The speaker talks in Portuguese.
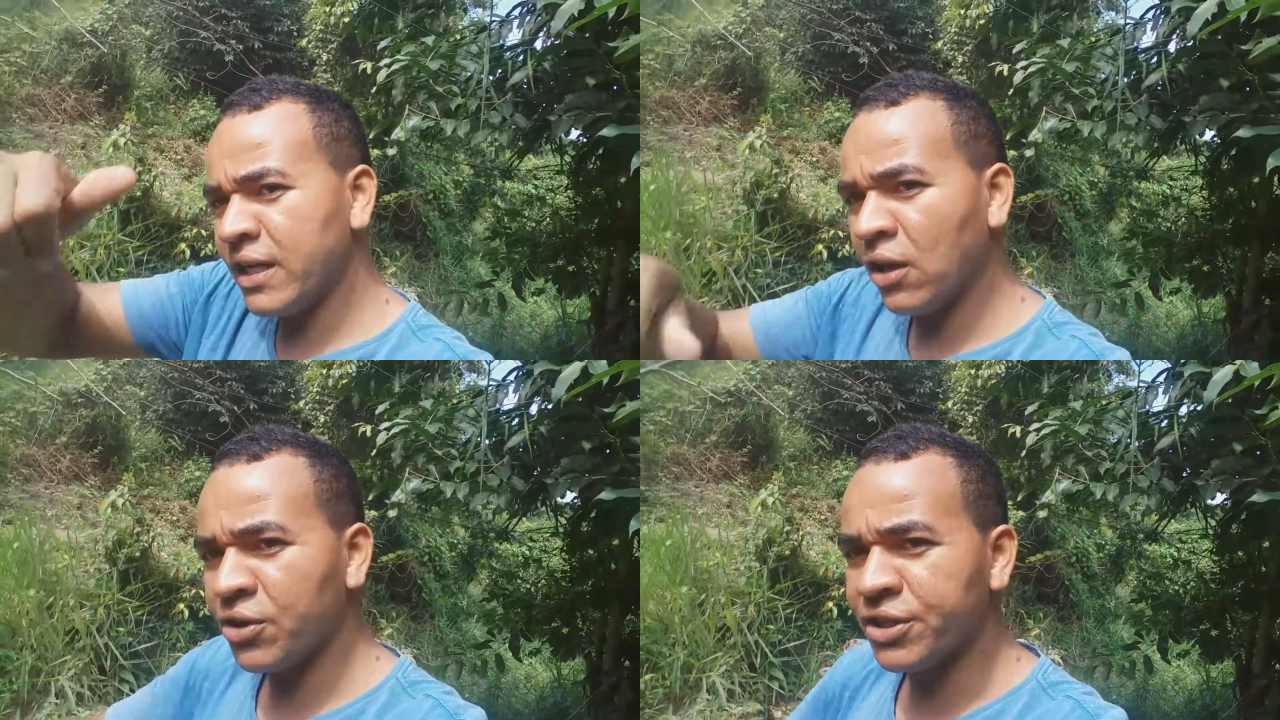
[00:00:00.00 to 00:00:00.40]

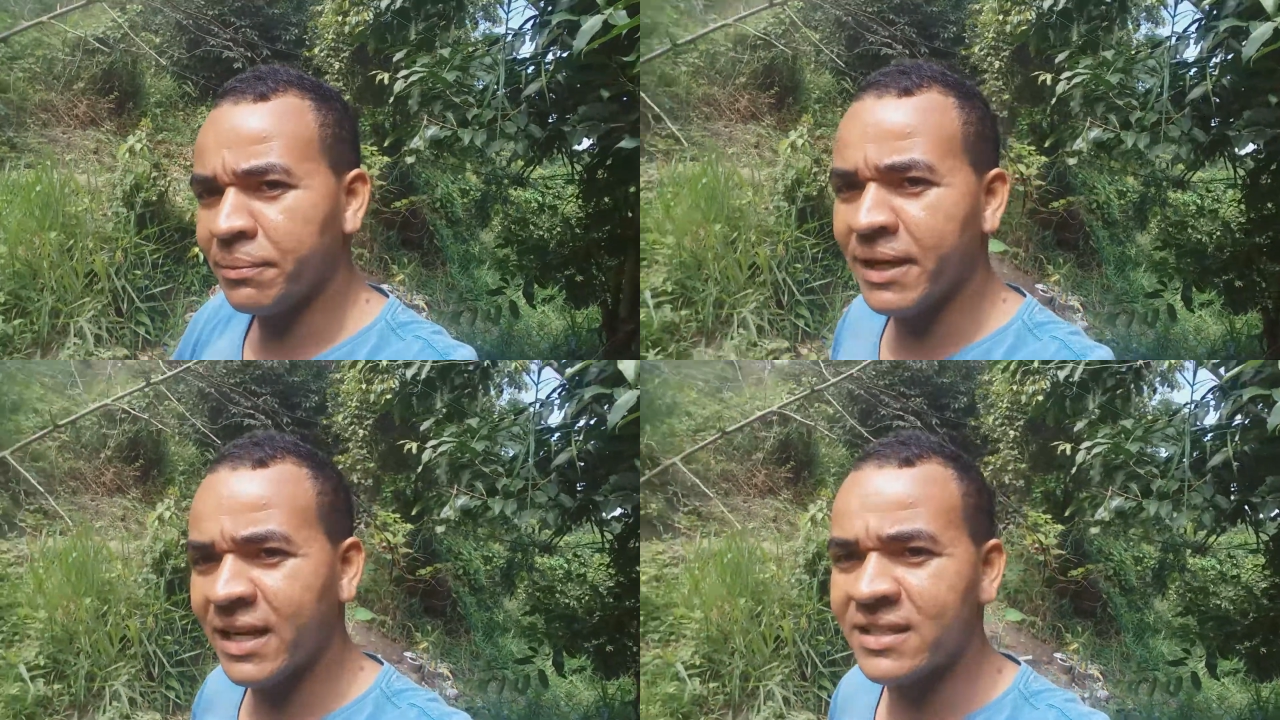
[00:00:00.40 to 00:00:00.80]
na loja
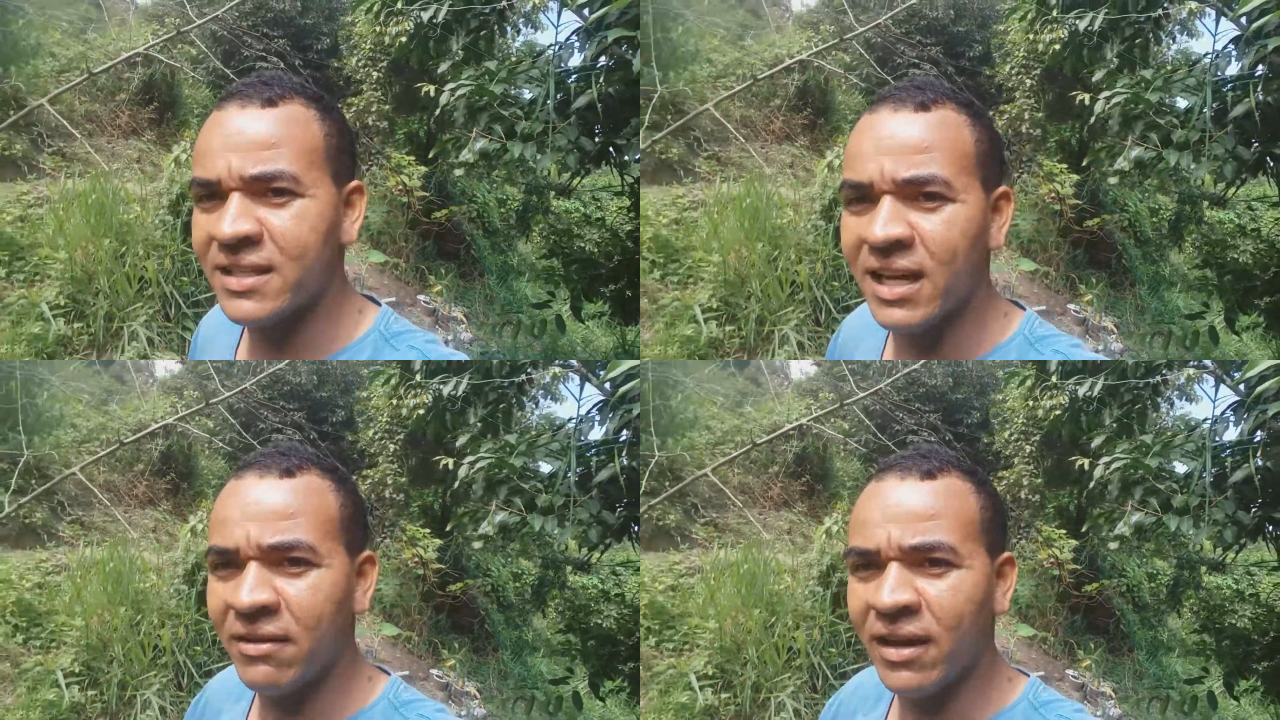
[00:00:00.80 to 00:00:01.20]
Pé da
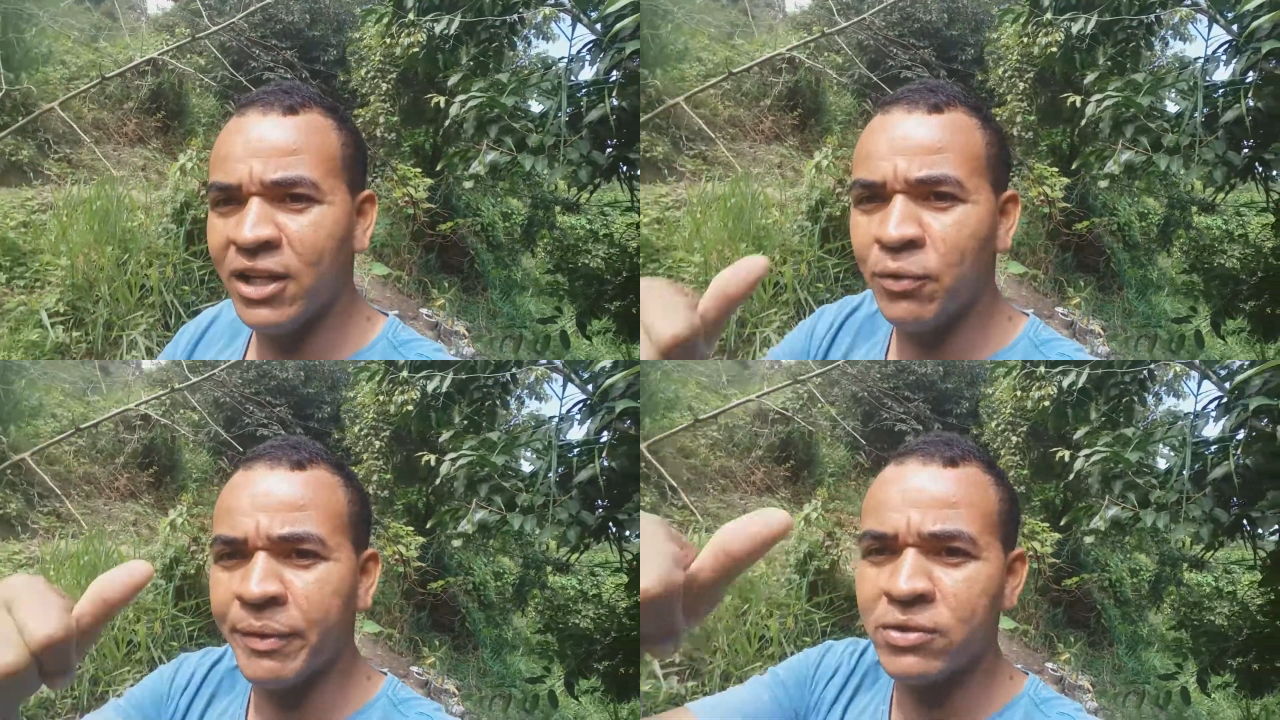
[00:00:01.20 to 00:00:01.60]
Serra.
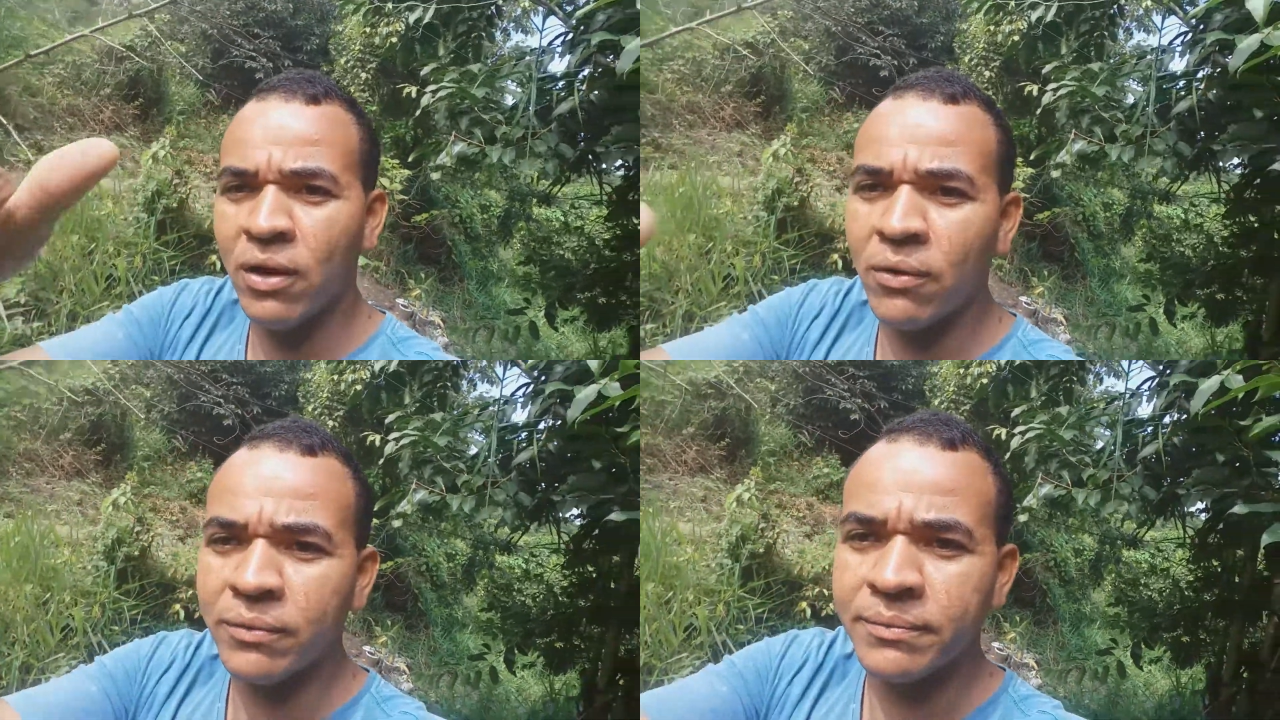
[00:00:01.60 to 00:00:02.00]
Valeu,
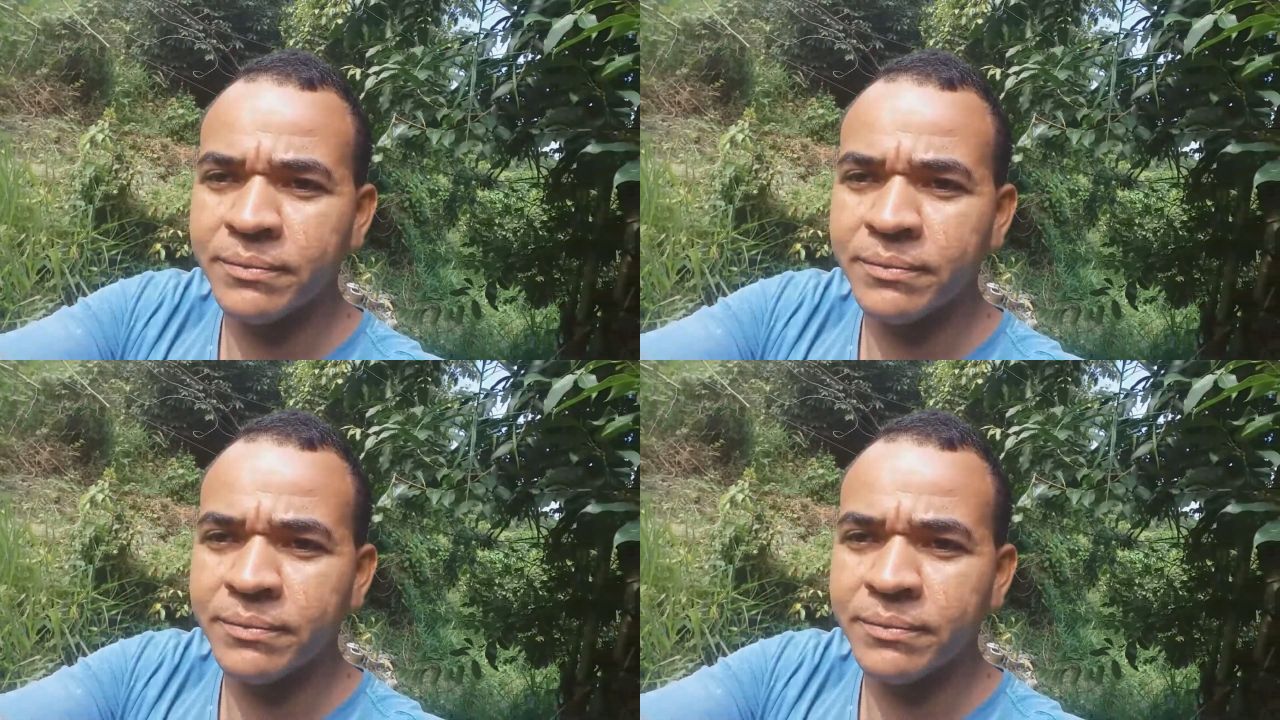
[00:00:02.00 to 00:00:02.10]
pessoal!